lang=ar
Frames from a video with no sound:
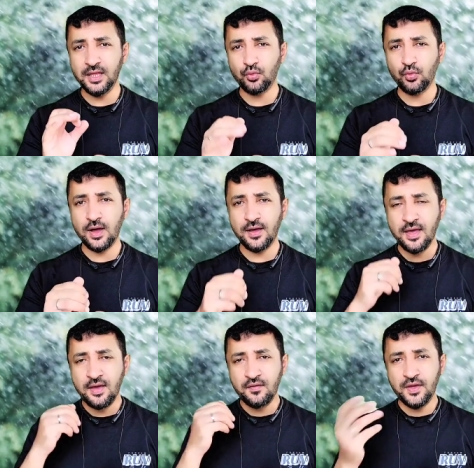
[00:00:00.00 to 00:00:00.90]
ذكرها
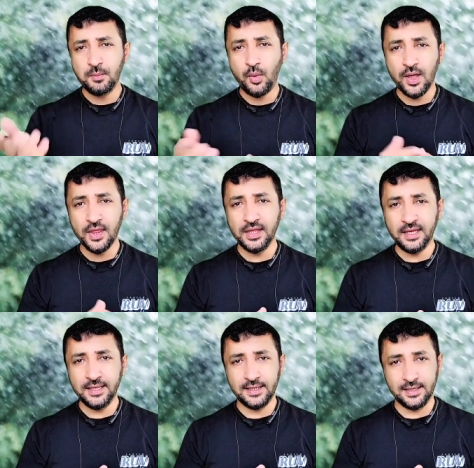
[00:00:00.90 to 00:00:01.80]
في
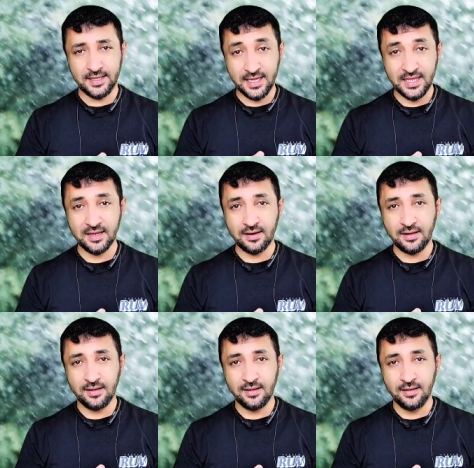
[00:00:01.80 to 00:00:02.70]
مواضيع كثيرة